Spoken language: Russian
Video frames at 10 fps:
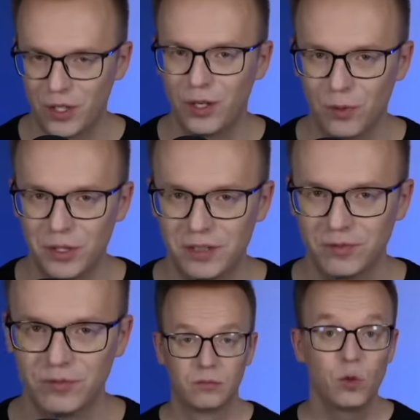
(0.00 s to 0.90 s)
регионе.
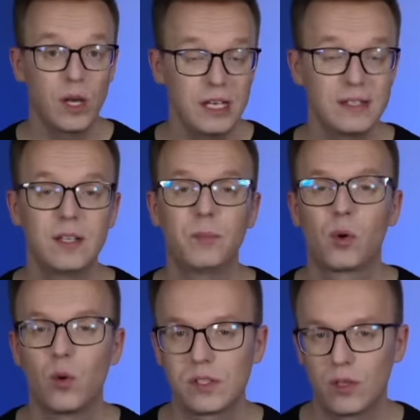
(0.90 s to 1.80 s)
Ну а если
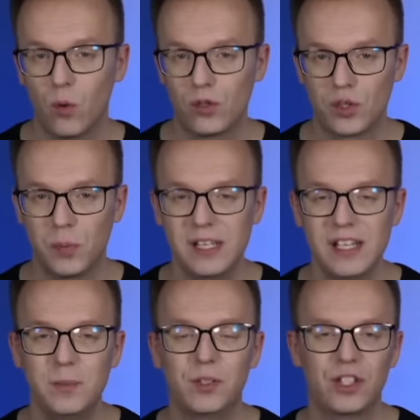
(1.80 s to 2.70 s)
просто хочешь
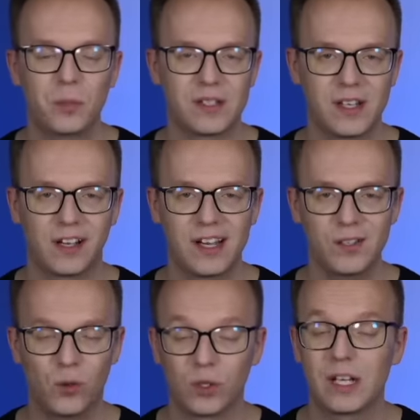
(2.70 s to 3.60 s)
поесть, пиши при
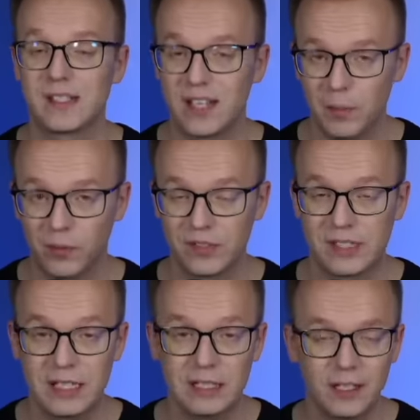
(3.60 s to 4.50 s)
заказе код Остапов,
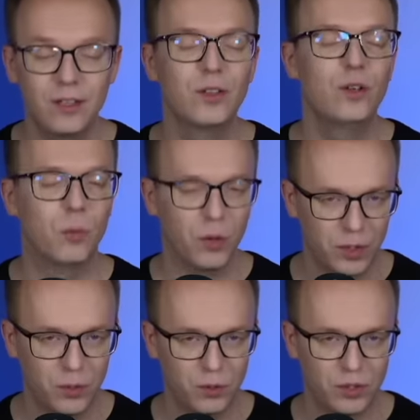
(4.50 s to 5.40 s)
скидка на
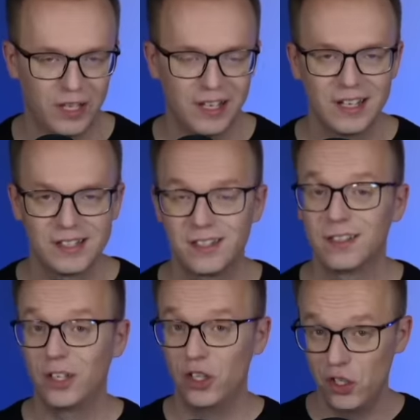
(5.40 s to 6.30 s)
любые блюда.
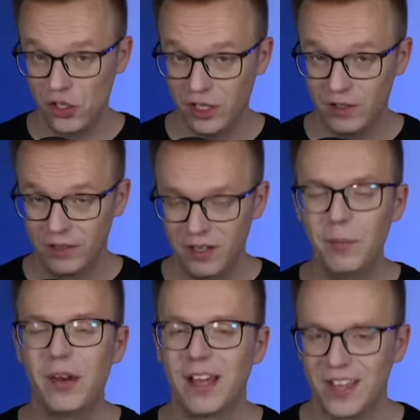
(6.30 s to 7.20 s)
Ссылки ниже и
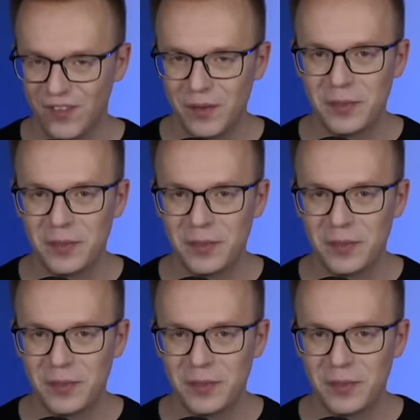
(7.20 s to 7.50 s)
приятного